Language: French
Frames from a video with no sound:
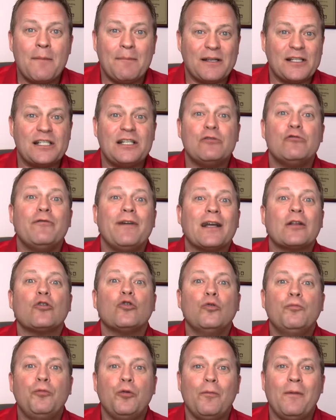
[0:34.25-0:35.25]
mais je l'ai ouverte
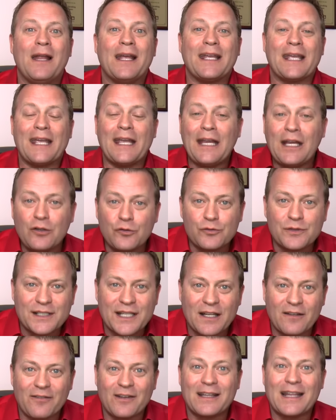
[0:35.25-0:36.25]
au public et je vous
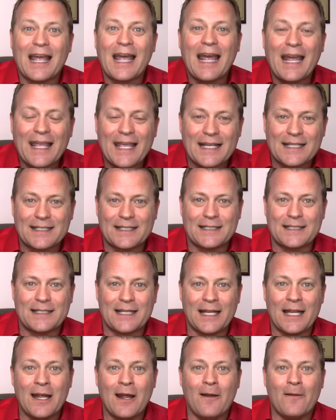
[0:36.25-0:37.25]
invite à y
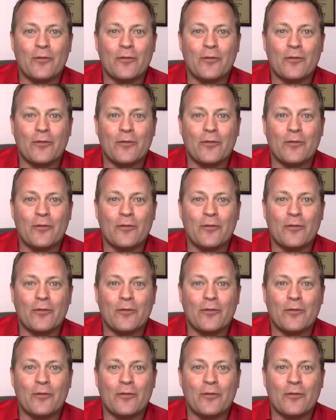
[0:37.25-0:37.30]
assister.